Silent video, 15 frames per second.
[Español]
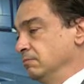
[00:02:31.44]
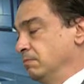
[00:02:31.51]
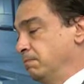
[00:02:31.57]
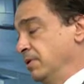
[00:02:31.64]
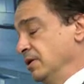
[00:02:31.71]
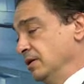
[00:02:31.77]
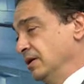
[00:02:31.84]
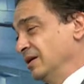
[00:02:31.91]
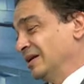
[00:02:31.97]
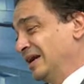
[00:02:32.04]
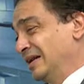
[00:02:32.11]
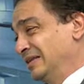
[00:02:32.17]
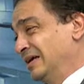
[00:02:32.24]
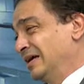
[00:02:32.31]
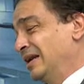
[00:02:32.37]
en
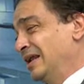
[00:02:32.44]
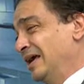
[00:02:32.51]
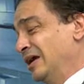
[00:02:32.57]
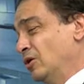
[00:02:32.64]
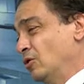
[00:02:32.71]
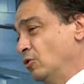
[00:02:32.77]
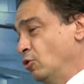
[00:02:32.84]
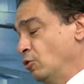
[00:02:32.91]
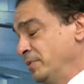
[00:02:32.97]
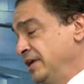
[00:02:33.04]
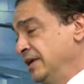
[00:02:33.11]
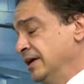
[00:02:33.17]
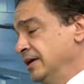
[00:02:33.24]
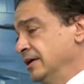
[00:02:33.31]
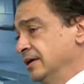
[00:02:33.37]
realidad la
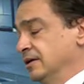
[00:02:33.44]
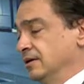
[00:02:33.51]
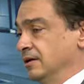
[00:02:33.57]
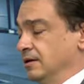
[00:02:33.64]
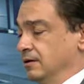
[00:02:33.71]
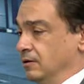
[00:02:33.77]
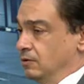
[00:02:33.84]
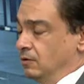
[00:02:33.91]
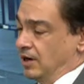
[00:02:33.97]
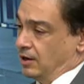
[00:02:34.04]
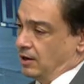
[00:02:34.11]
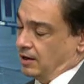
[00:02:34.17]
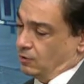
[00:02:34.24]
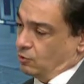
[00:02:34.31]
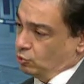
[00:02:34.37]
economía eh, o
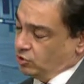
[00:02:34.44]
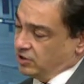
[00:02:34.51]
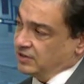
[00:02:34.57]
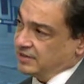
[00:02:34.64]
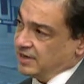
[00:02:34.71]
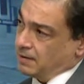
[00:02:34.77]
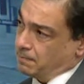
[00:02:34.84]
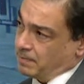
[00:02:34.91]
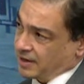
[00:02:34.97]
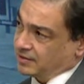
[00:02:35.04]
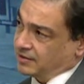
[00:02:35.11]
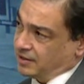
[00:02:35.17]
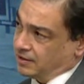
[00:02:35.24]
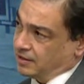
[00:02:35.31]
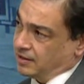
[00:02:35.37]
la justicia es
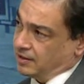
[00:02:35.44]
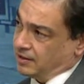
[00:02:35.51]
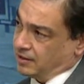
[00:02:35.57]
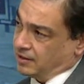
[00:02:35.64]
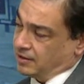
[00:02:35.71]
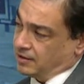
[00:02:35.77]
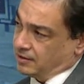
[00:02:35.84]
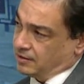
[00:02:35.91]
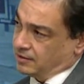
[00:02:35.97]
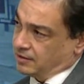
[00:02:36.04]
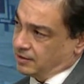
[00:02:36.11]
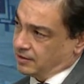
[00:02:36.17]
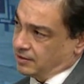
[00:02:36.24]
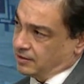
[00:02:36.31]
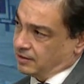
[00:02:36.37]
parte
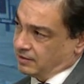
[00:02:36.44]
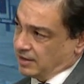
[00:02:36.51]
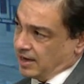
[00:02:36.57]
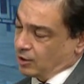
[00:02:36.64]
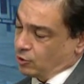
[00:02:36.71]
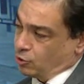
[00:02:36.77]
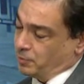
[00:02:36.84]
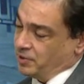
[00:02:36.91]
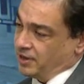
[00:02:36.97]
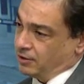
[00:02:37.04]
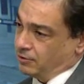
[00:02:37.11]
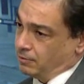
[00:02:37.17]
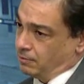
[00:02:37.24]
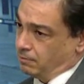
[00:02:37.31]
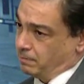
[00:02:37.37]
de, la economía.
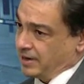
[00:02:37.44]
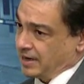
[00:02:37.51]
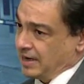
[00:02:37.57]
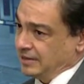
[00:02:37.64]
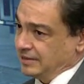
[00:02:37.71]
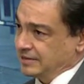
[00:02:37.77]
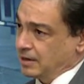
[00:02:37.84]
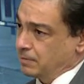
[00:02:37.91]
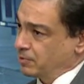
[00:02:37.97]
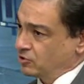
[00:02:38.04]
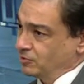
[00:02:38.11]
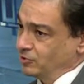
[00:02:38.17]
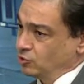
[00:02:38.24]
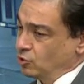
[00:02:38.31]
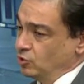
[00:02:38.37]
¿no? Paralizar
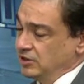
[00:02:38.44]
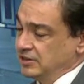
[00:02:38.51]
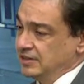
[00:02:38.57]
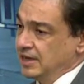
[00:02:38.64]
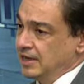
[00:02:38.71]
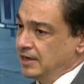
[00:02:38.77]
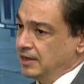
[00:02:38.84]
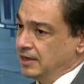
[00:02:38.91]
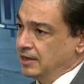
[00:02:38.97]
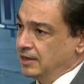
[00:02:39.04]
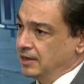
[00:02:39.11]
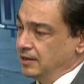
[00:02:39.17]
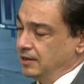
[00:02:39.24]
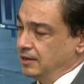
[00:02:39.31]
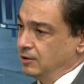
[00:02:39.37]
procedimientos
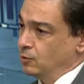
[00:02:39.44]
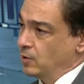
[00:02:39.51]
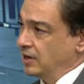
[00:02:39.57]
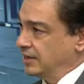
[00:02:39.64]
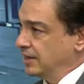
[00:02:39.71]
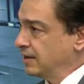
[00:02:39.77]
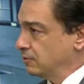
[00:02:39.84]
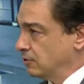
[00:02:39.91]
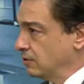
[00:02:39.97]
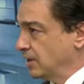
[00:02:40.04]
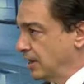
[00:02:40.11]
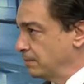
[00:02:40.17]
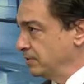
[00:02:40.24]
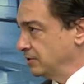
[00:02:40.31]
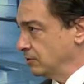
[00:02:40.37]
judiciales en cualquiera de los
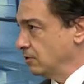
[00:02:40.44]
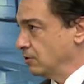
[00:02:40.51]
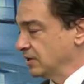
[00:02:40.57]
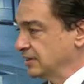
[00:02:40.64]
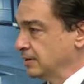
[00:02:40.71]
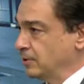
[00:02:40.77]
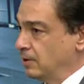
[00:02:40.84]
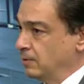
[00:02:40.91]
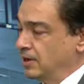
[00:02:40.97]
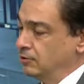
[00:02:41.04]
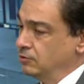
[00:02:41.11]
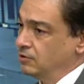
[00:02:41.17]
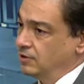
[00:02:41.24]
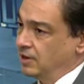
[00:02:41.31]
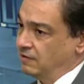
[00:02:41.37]
ámbitos de los que estamos
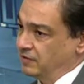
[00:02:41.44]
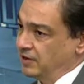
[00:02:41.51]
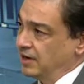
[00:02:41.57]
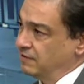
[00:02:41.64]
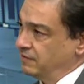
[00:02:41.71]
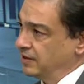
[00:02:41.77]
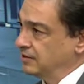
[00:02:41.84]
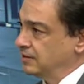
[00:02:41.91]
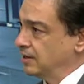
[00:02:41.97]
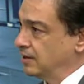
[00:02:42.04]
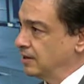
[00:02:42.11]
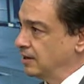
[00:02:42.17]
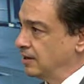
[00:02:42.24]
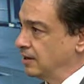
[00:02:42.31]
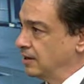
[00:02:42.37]
hablando al final
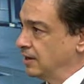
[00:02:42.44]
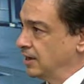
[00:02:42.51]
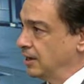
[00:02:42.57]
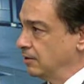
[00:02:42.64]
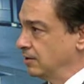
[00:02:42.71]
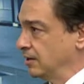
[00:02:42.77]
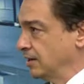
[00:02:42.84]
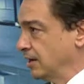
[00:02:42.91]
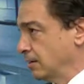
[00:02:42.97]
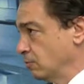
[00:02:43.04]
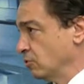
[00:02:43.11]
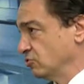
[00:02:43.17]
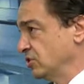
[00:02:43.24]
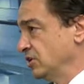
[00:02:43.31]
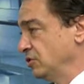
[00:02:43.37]
afecta al,
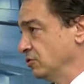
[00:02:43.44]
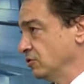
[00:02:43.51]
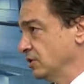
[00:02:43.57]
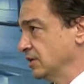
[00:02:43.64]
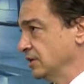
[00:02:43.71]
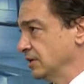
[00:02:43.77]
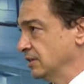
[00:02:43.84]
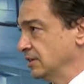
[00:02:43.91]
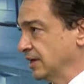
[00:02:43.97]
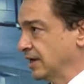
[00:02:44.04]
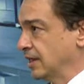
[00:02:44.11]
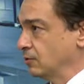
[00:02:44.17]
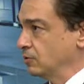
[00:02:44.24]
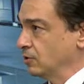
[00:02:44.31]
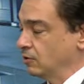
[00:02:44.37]
bolsillo de,
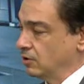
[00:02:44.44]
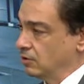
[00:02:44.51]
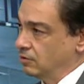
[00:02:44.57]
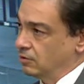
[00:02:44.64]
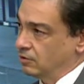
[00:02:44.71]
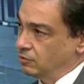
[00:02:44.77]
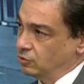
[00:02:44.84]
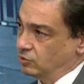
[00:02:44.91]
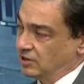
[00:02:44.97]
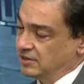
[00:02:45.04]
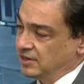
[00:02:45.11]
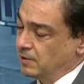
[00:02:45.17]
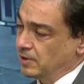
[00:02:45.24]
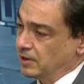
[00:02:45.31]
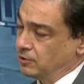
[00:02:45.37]
cada uno de los
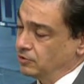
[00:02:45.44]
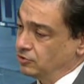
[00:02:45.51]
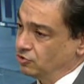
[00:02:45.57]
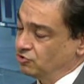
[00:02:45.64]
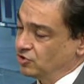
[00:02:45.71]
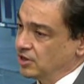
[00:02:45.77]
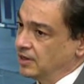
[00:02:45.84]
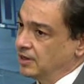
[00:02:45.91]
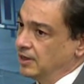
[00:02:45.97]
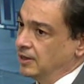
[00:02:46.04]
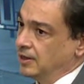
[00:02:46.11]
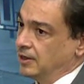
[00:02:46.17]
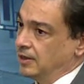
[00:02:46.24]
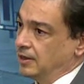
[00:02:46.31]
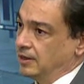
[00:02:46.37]
justiciables. ¿no? Entonces,
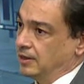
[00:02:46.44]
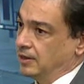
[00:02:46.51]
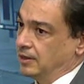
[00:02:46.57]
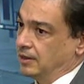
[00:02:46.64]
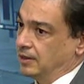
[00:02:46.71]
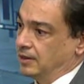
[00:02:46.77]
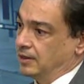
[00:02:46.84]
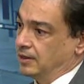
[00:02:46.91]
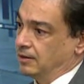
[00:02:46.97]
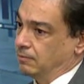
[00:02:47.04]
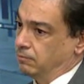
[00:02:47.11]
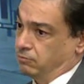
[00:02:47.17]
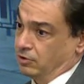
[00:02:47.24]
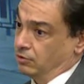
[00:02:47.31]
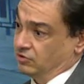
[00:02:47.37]
eh,
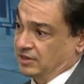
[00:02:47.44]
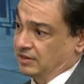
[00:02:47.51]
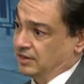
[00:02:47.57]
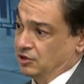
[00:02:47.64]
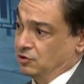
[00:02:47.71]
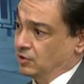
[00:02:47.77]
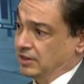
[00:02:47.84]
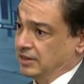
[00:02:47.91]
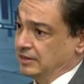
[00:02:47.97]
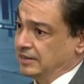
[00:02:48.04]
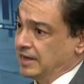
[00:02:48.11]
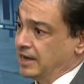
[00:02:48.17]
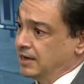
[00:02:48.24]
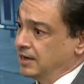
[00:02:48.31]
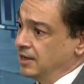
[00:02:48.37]
bueno, se han tenido que
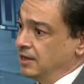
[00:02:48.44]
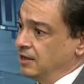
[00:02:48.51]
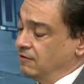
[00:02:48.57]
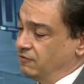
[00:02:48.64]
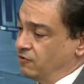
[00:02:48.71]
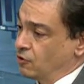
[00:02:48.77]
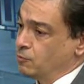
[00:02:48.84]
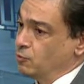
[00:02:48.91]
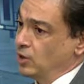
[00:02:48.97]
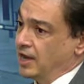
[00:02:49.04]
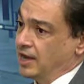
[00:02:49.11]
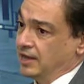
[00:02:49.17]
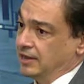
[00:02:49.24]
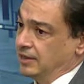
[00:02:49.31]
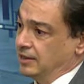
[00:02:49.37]
dictar
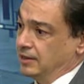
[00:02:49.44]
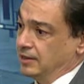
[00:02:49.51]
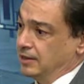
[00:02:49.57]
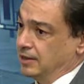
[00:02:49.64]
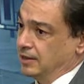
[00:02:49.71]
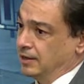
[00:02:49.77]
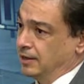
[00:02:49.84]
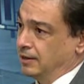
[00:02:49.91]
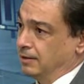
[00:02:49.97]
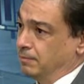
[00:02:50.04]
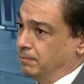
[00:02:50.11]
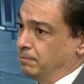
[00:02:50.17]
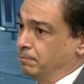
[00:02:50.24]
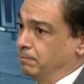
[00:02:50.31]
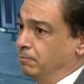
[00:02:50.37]
fórmulas y
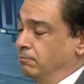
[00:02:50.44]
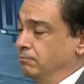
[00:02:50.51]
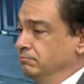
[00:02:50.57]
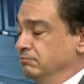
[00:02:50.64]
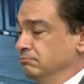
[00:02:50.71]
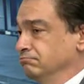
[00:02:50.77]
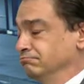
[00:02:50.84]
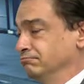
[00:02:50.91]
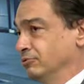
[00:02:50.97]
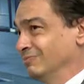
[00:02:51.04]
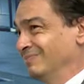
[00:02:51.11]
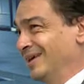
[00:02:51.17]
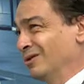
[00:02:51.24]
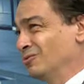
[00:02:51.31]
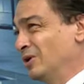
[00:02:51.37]
eh, mm,
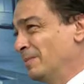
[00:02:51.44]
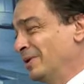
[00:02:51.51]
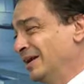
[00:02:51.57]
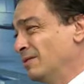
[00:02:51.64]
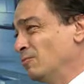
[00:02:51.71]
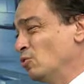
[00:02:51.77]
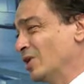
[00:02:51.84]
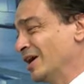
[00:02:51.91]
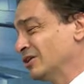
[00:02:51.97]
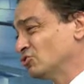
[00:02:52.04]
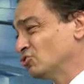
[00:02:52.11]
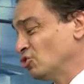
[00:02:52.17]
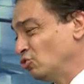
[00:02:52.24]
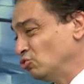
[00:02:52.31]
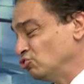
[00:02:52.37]
pues, de alguna manera buscar
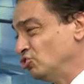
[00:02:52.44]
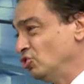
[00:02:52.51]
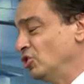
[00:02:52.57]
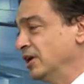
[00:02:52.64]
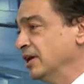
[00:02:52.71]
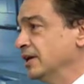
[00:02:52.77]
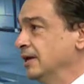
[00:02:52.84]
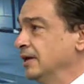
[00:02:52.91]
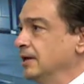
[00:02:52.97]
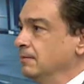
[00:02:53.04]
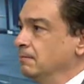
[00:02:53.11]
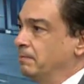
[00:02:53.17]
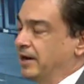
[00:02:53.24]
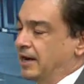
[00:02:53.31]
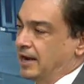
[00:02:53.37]
soluciones
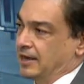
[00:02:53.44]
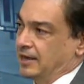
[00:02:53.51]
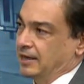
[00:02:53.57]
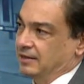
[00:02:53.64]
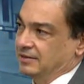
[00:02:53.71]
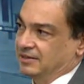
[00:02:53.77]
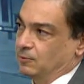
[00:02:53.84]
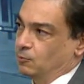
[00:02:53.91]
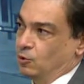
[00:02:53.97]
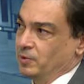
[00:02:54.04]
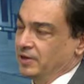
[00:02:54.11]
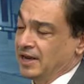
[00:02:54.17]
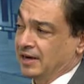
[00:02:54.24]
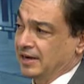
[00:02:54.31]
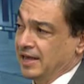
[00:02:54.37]
para que se
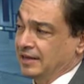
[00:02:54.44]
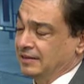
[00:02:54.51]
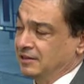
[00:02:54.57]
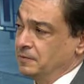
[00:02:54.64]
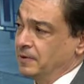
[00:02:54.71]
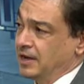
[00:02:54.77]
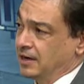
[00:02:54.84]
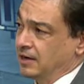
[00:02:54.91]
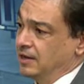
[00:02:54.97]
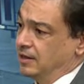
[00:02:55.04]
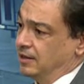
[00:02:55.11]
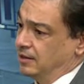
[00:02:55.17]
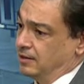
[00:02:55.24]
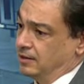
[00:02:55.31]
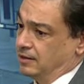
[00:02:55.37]
volviera a reactivar
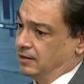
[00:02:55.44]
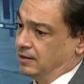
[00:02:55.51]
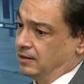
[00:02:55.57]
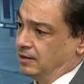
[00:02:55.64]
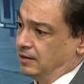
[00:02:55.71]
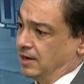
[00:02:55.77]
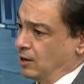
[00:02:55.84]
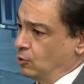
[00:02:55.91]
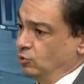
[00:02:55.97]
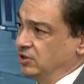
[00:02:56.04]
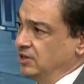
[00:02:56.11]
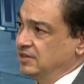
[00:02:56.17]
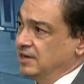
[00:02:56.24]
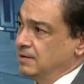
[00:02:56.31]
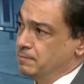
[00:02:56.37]
eh, la
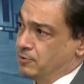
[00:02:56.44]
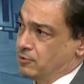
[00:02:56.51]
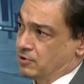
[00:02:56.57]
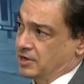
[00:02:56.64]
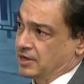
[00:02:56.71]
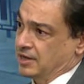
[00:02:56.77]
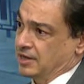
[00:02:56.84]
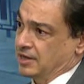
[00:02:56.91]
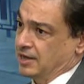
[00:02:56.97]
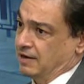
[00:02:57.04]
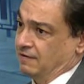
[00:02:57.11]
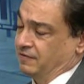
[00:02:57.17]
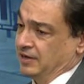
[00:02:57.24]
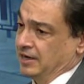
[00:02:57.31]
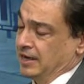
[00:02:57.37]
justicia porque
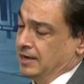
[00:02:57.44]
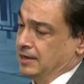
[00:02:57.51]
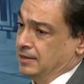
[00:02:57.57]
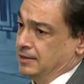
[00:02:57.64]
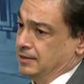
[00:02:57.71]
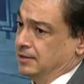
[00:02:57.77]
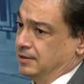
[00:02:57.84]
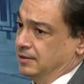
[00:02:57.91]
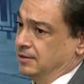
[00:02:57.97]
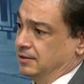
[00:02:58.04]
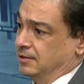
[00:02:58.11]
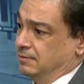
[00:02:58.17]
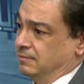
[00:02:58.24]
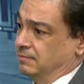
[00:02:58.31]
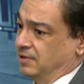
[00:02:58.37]
al final
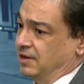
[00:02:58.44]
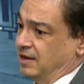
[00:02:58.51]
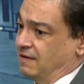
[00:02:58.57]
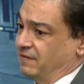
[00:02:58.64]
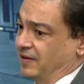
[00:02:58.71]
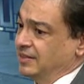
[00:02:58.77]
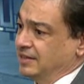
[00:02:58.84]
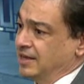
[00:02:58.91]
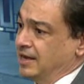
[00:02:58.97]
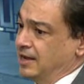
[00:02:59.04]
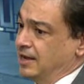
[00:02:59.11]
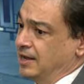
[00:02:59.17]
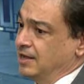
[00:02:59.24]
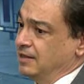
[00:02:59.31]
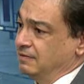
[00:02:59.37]
eh,
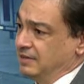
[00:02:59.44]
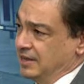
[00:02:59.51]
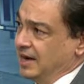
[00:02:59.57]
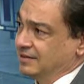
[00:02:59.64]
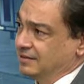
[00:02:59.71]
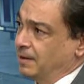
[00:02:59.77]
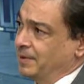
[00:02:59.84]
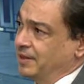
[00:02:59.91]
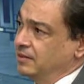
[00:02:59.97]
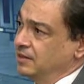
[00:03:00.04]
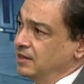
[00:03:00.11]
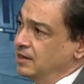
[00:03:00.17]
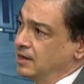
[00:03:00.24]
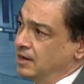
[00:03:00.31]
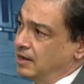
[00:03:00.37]
afecta
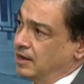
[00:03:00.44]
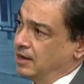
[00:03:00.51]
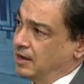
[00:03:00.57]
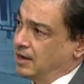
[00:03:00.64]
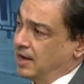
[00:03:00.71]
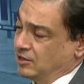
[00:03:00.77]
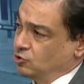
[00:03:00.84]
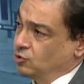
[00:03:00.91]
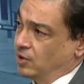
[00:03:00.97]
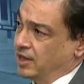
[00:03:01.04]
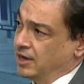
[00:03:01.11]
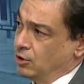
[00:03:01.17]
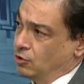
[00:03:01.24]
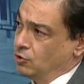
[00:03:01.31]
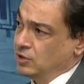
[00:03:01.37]
directamente al
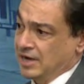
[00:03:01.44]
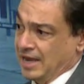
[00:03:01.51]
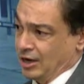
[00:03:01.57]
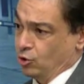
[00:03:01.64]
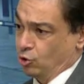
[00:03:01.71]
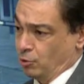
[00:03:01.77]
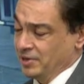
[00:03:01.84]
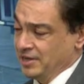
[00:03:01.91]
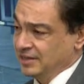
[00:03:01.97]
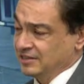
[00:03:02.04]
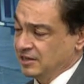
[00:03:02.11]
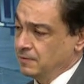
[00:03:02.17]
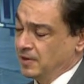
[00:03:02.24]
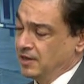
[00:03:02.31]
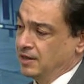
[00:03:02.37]
ciudadano y la economía
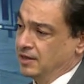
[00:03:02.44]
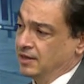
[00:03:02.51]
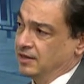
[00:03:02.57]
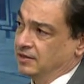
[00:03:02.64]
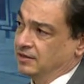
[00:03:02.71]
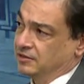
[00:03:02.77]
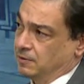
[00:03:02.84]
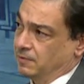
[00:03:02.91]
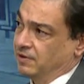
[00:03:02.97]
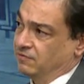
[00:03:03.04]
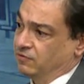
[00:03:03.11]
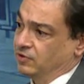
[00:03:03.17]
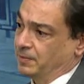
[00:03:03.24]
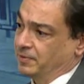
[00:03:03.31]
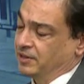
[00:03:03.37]
se ve, se ve
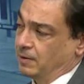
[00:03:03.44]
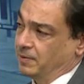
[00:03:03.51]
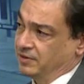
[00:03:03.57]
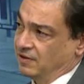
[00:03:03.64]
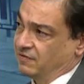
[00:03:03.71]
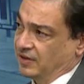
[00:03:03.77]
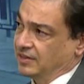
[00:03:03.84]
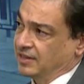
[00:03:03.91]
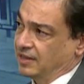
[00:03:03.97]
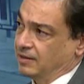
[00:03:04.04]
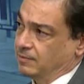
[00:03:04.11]
fundamentalmente afectada